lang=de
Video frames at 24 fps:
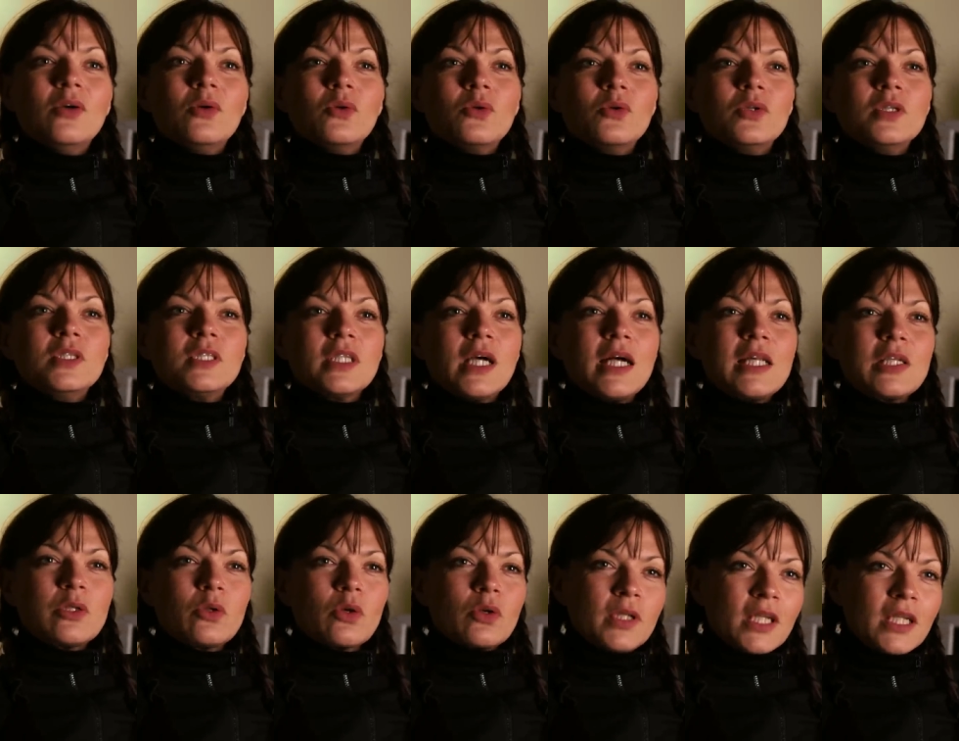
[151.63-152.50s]
und
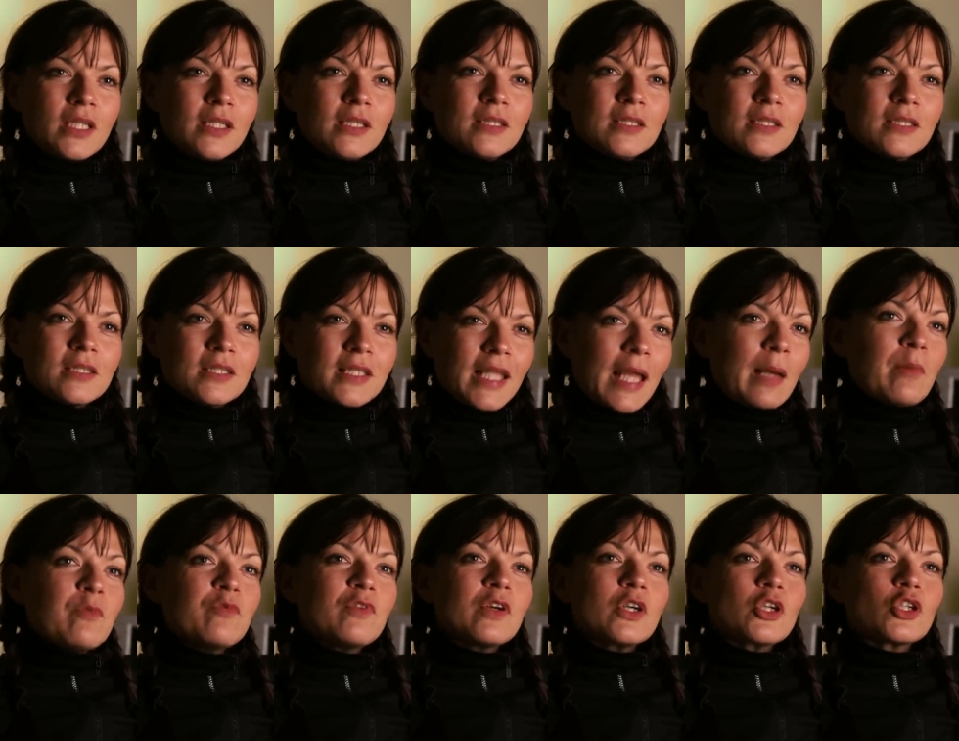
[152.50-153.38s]
halt noch nicht dieses
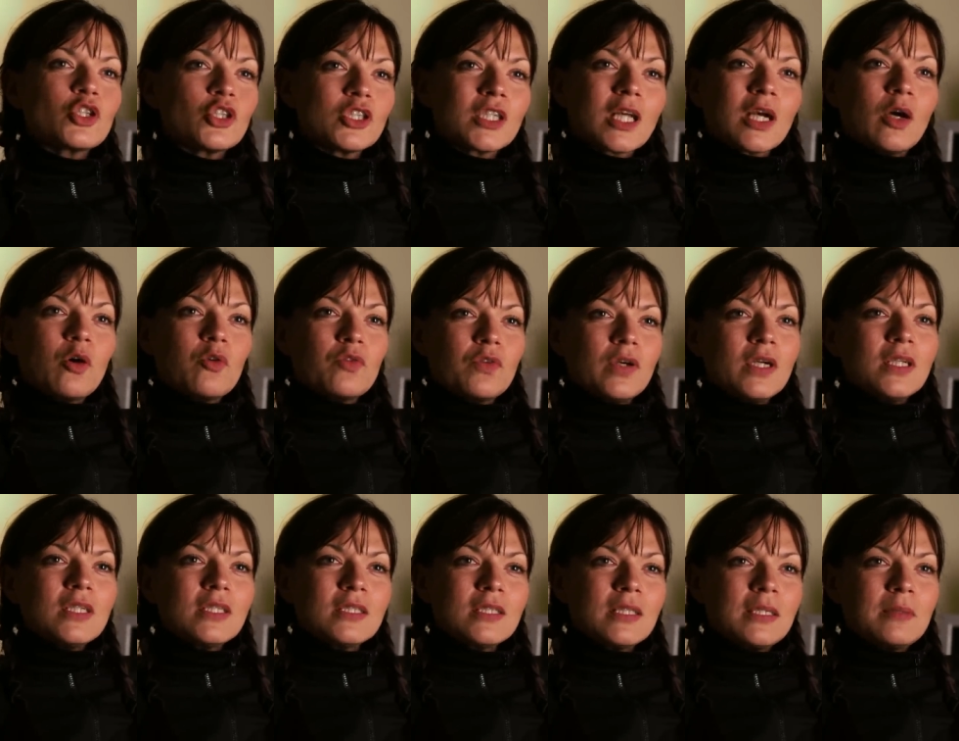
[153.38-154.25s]
Kämpferische drauf
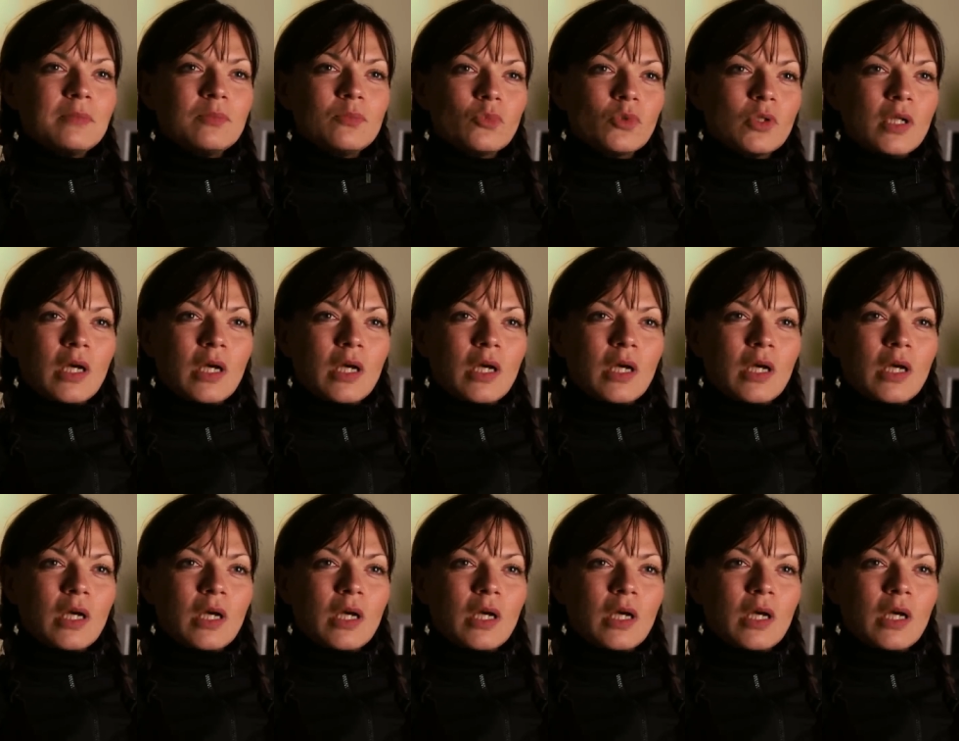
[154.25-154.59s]
hat ähm,